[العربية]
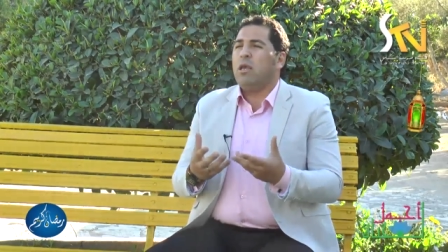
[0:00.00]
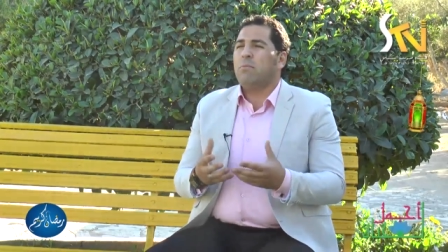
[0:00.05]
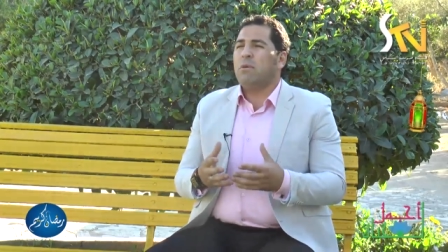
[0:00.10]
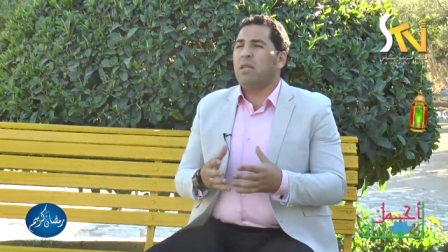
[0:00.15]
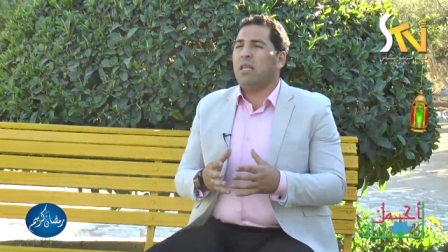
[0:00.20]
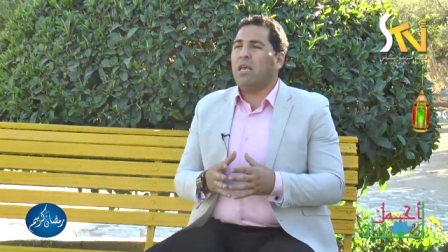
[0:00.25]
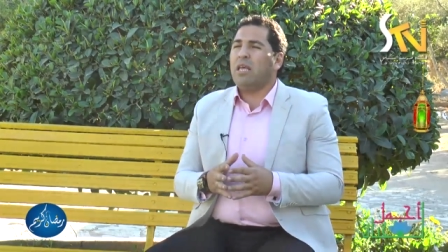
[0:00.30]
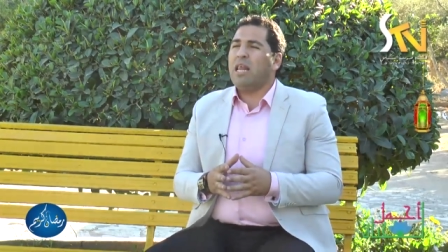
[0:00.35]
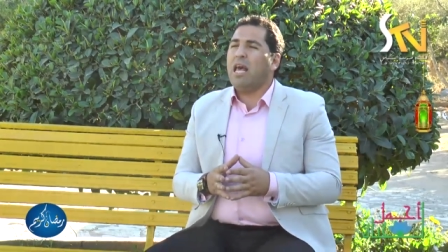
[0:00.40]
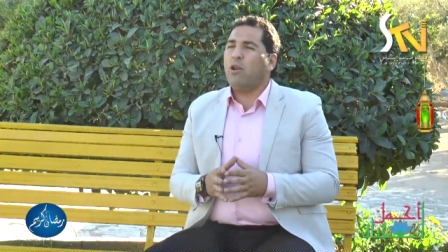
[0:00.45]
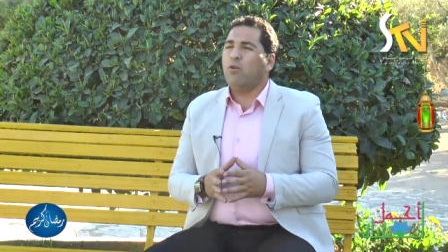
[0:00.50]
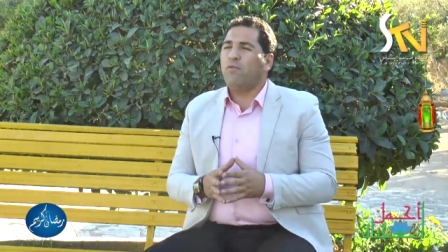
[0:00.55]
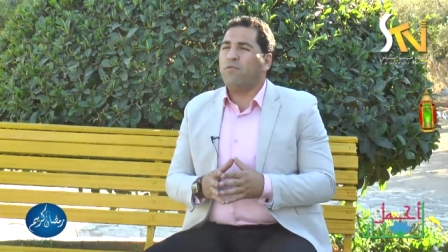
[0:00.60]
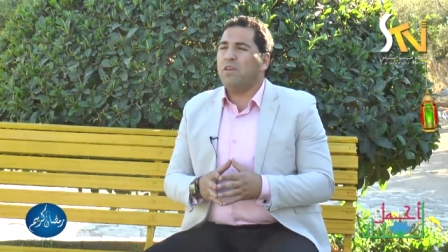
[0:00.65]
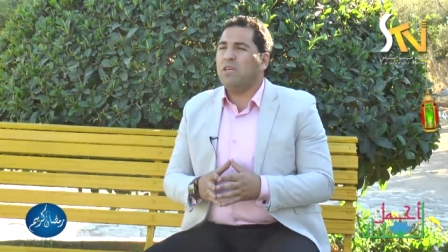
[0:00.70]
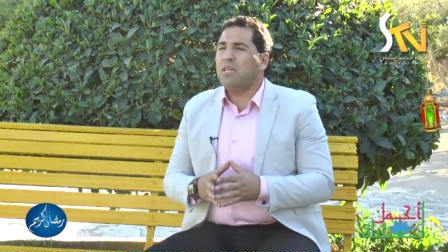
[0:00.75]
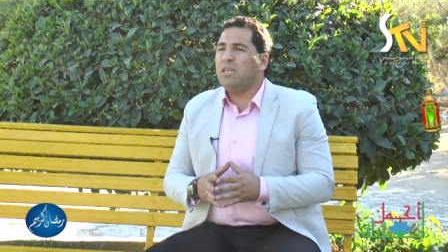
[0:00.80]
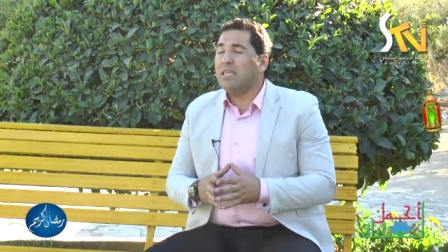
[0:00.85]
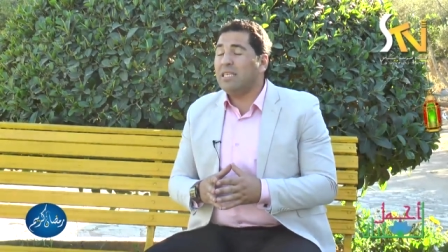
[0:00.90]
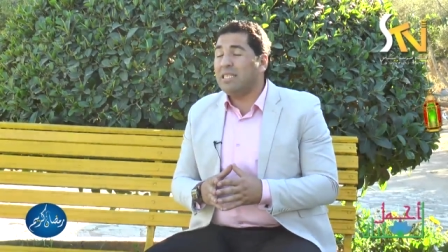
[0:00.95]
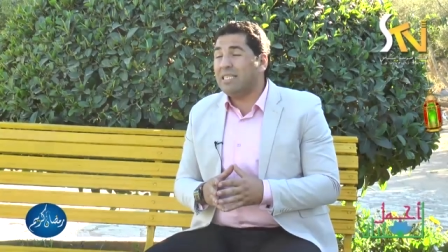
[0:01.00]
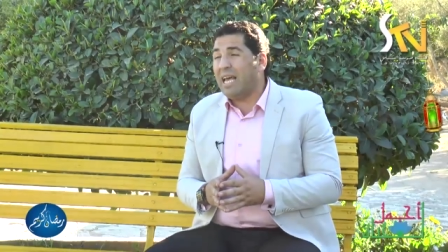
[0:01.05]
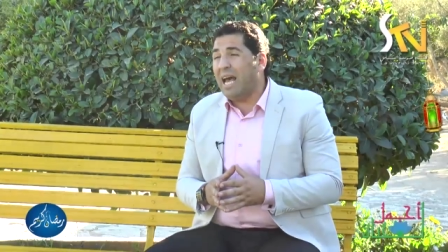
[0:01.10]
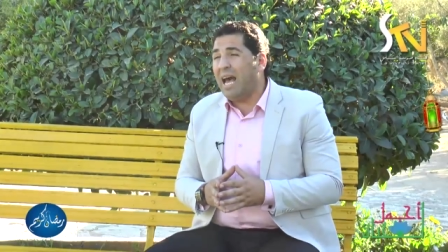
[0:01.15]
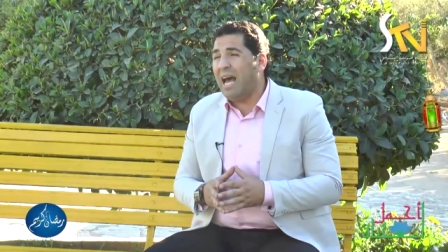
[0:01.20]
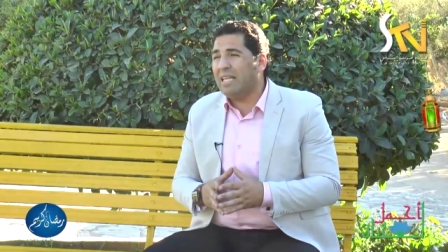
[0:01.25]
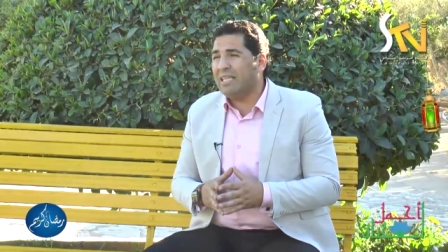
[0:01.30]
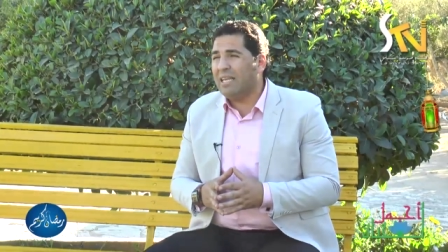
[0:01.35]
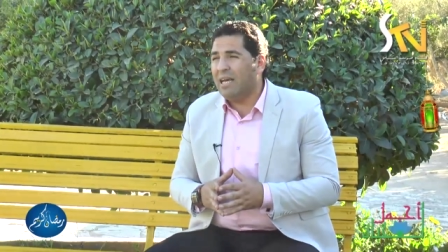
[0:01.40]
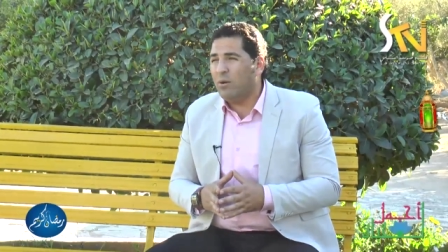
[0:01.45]
من خلاله في
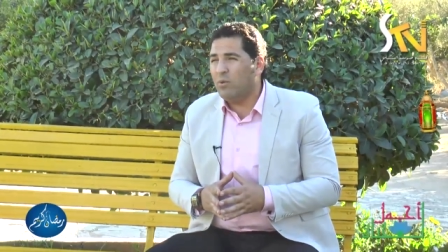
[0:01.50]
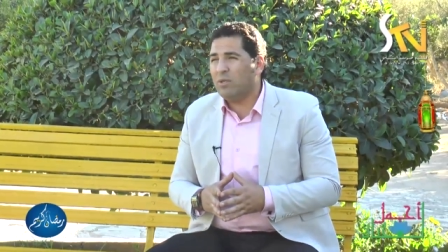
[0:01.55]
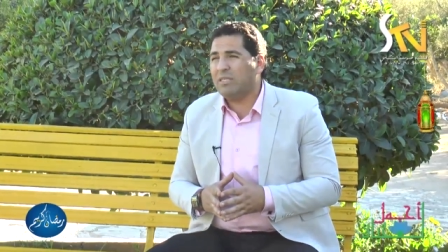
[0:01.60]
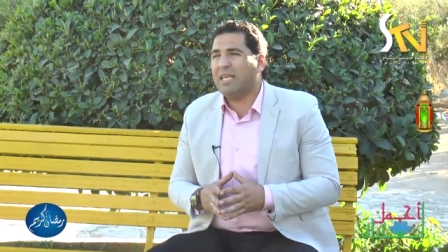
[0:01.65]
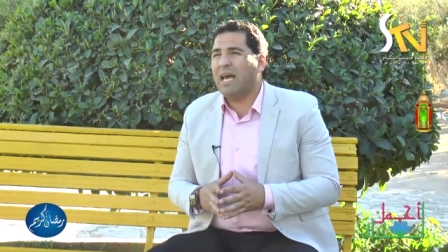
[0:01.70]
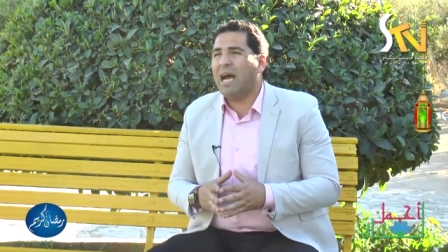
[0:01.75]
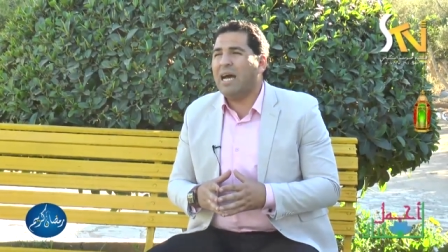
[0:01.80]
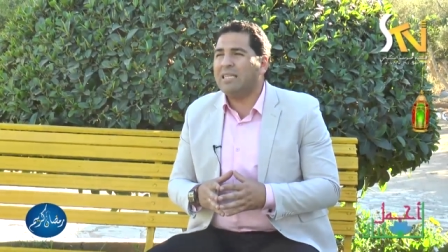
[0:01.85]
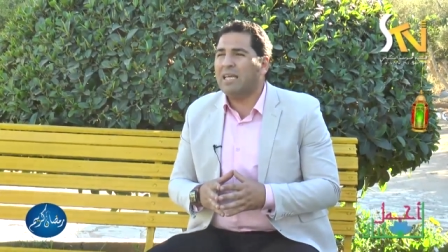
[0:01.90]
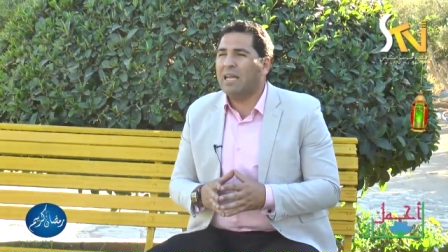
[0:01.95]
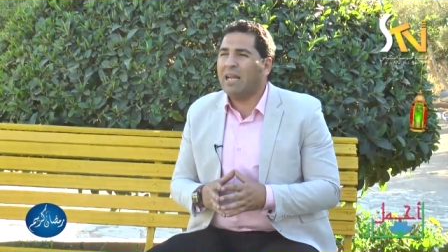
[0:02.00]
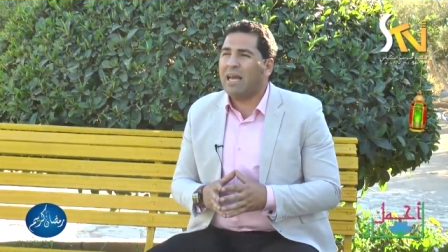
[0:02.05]
السعادة والسعادة